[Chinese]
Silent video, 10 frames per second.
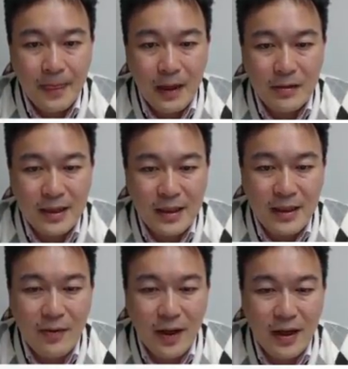然后在
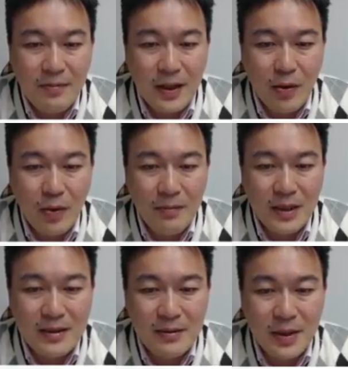另外一边外
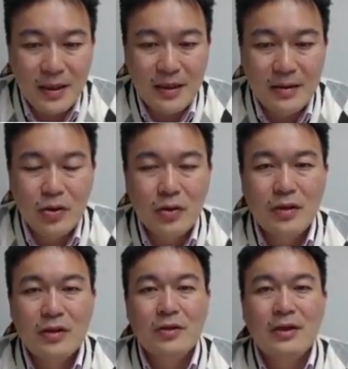面这边呢，就
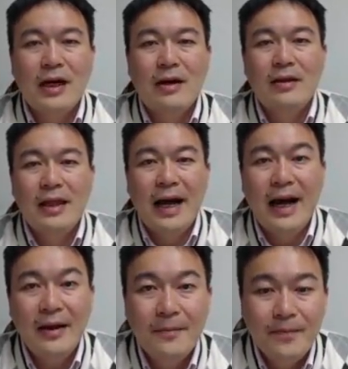会受到
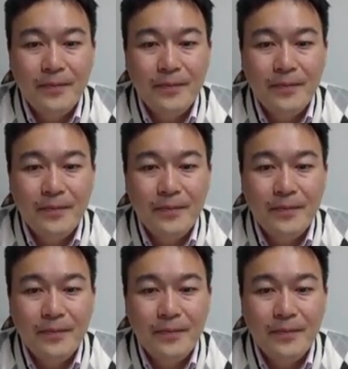拉。